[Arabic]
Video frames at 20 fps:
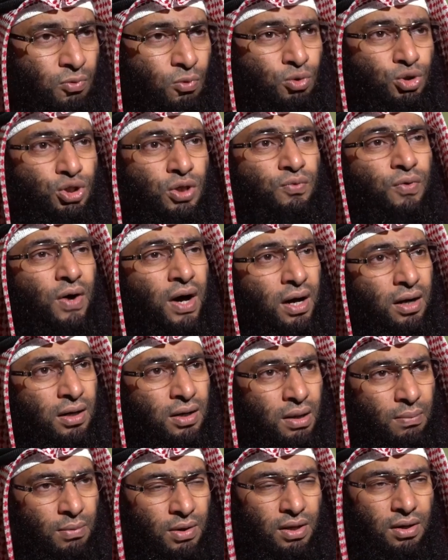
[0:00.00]
وشفاء
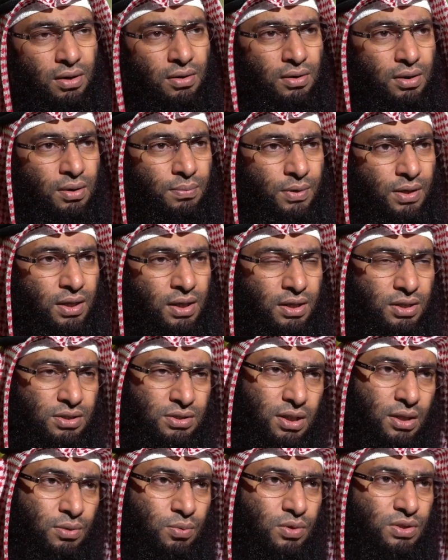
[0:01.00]
كما ذكر النبي عليه
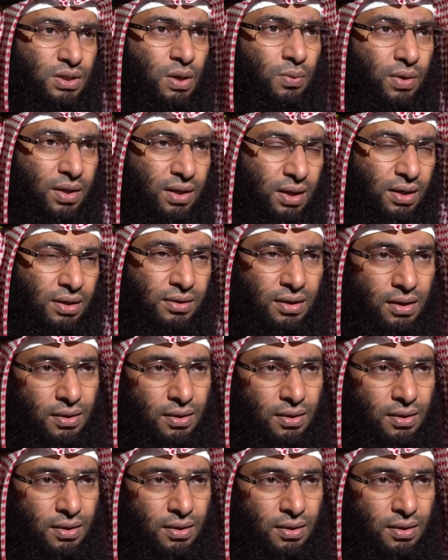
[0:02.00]
الصلاه والسلام وكذلك